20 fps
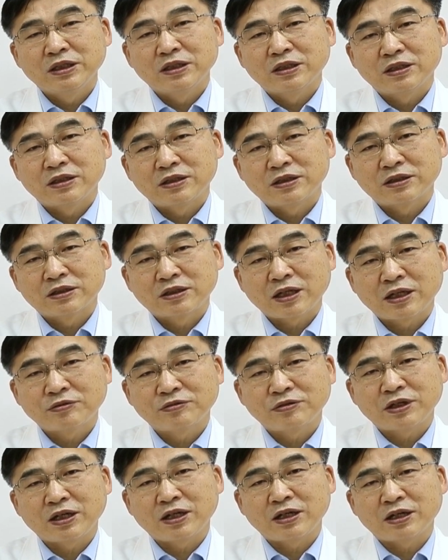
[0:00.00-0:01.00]
어,
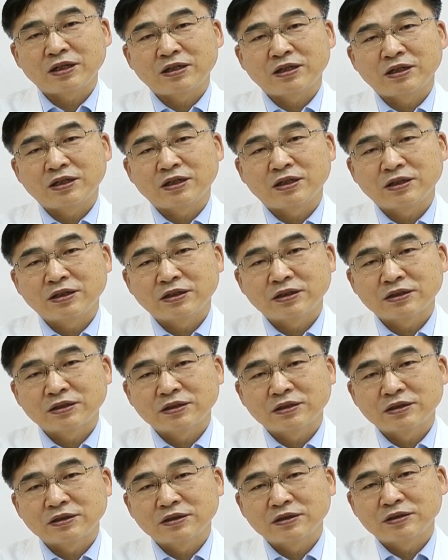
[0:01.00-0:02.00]
대구에 예,
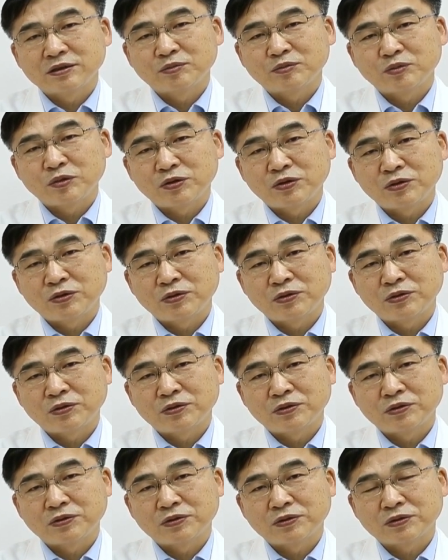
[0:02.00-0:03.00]

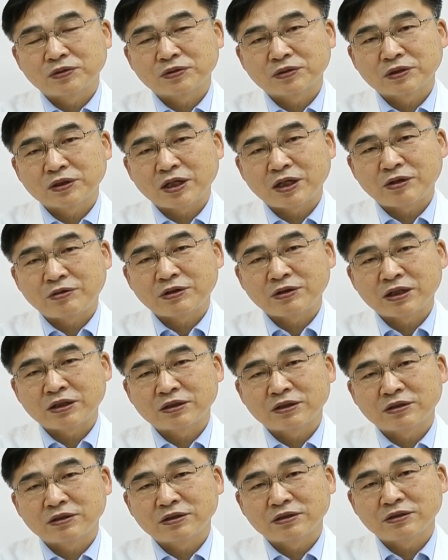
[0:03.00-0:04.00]
그뭐
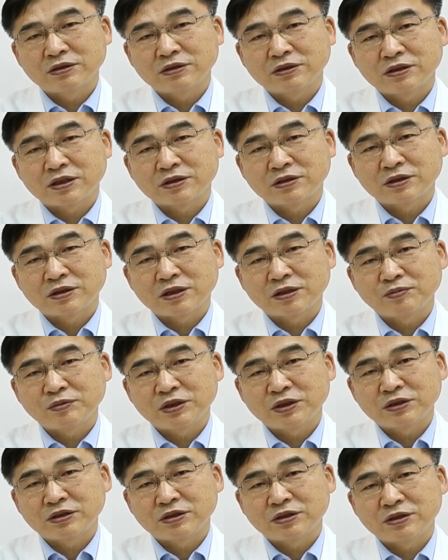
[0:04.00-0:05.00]
개원한 의사 선생님이
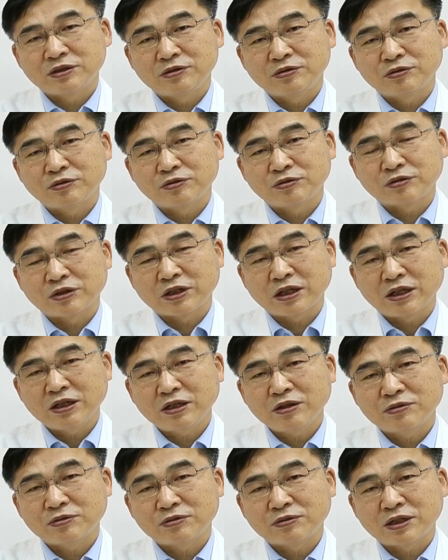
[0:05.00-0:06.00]
이제 진료 중에
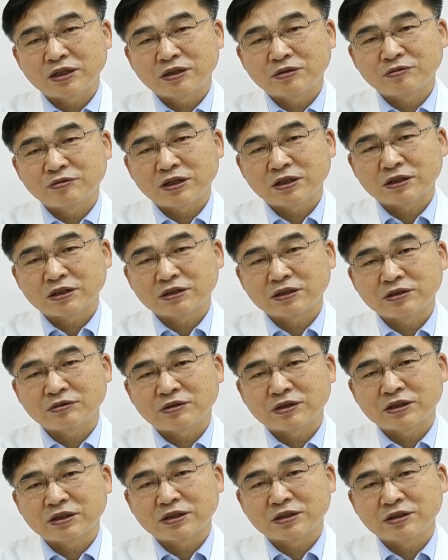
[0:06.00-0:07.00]
코로나19
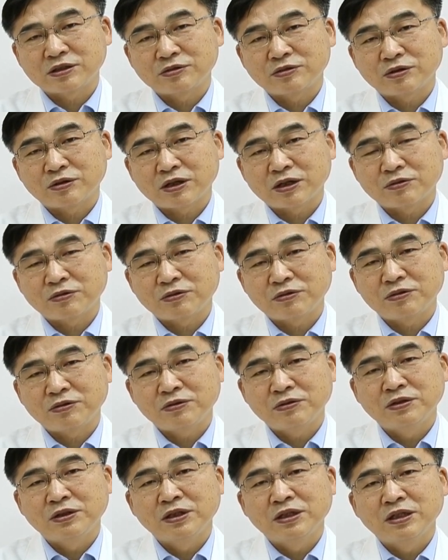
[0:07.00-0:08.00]
질환자
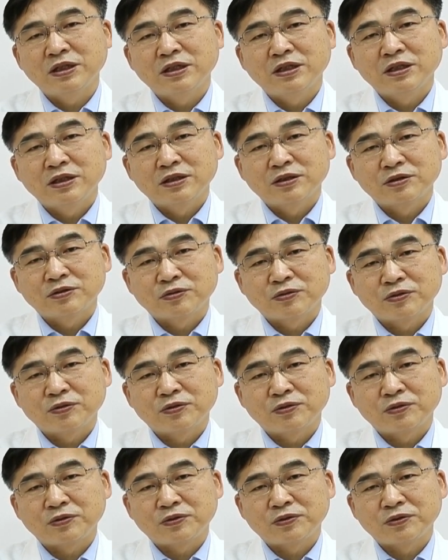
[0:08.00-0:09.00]
진료하고
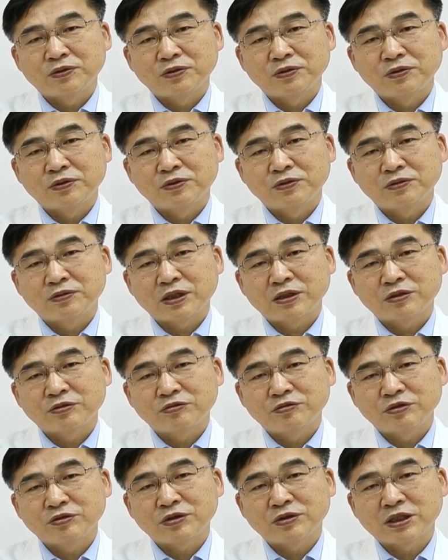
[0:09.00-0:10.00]
또 어, 아주
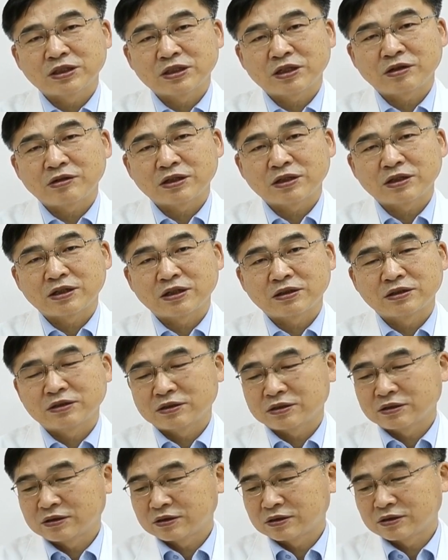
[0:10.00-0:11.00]
위중한 상황이라는
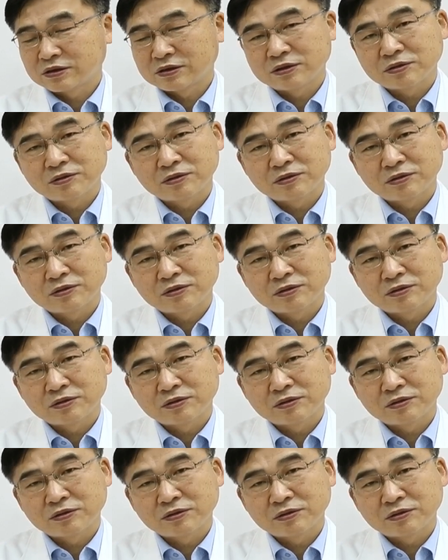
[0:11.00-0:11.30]
이제